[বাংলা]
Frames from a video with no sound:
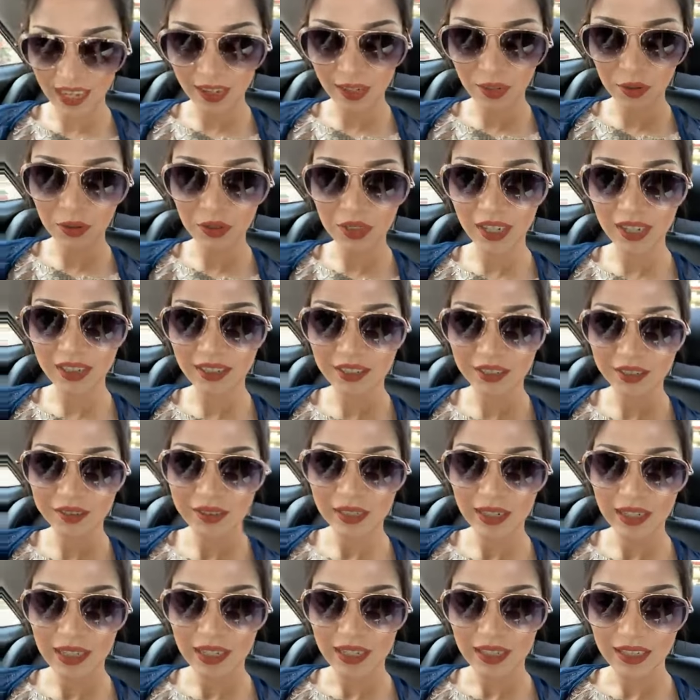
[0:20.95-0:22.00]
আই নো দ্যাট
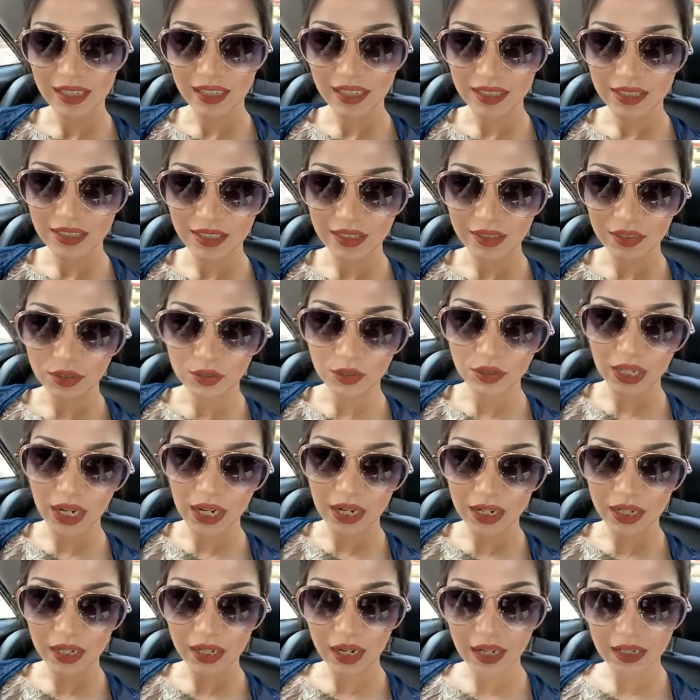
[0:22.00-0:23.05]
ঠিক আছে সো
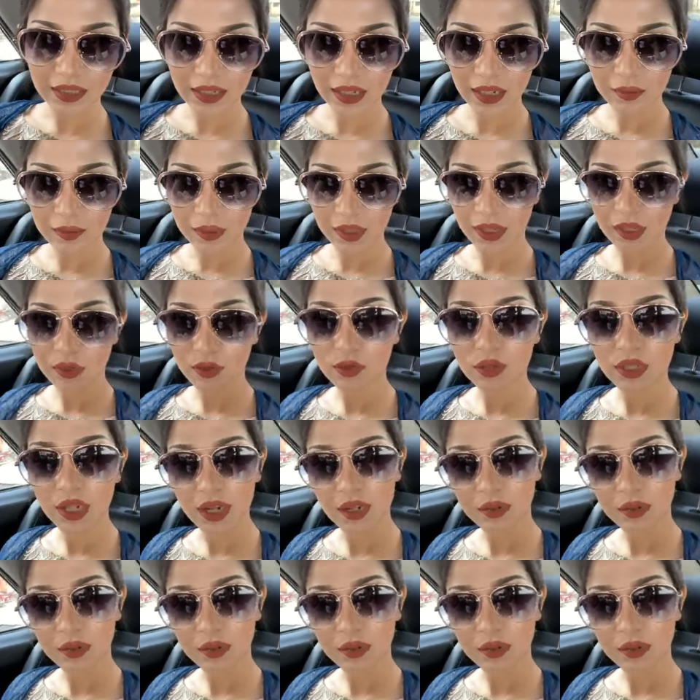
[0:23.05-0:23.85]
যারা নাকি আছেন আমাকে একটু